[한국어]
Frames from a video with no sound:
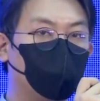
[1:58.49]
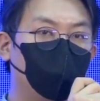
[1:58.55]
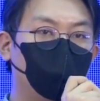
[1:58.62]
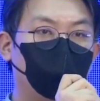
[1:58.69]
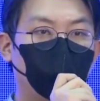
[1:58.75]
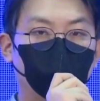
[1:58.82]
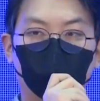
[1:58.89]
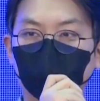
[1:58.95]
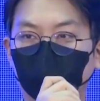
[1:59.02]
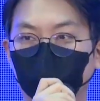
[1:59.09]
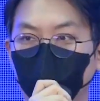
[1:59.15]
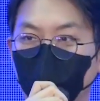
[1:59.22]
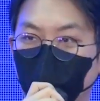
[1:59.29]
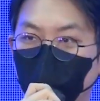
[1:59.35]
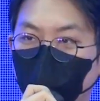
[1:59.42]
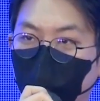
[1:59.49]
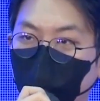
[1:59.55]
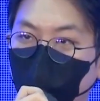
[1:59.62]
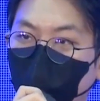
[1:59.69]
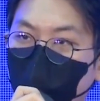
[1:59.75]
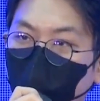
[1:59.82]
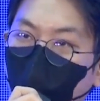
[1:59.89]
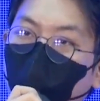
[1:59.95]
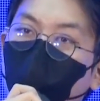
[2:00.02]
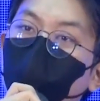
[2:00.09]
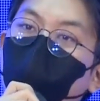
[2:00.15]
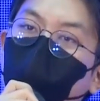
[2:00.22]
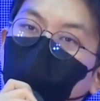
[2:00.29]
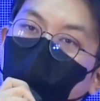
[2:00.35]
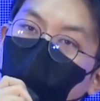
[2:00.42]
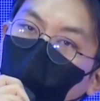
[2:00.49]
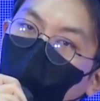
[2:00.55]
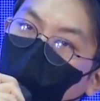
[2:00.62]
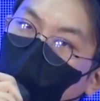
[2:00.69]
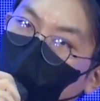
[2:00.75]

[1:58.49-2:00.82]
유출이 다 됐습니다. 그리고 얼마 전에도